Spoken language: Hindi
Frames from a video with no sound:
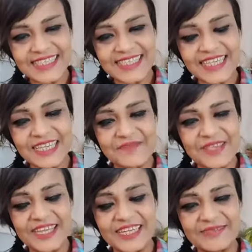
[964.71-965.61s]
कैसी हैं
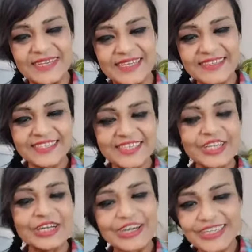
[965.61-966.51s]
प्यारी बहन
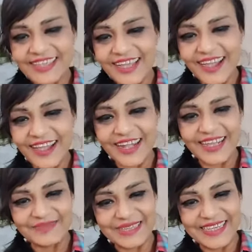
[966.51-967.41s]
और क्या हाल है
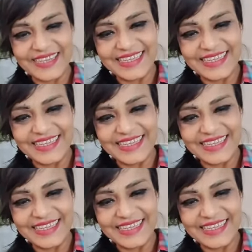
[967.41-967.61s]
आपके